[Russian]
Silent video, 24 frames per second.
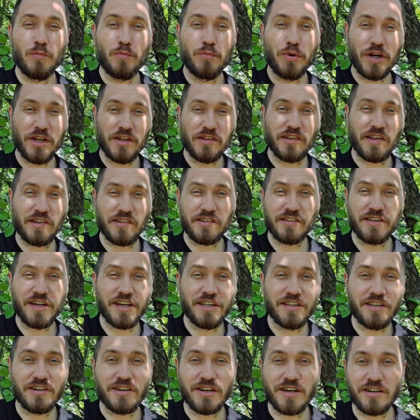при
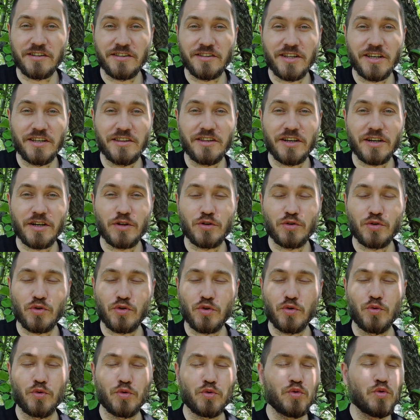создании контента,
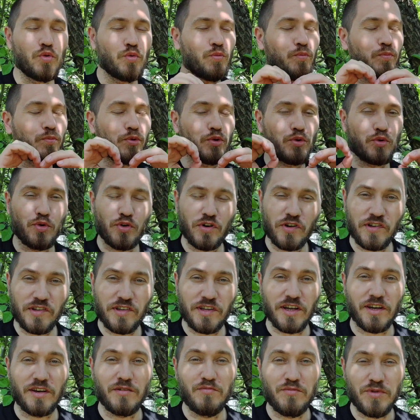которую ну
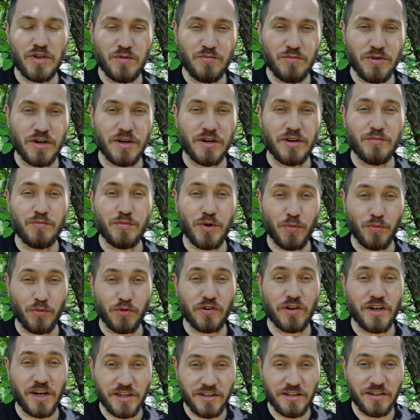просто мимо
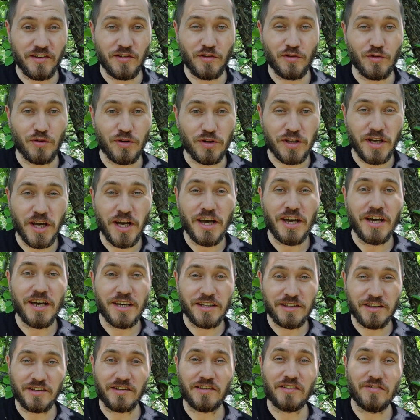пропускать не стоит.
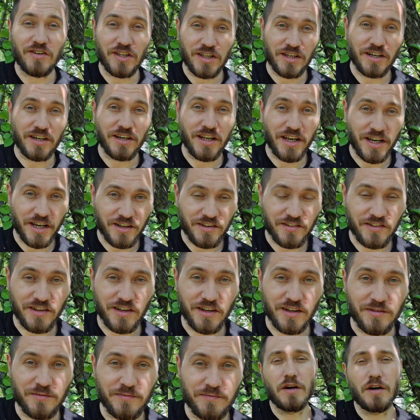Это цветокоррекция.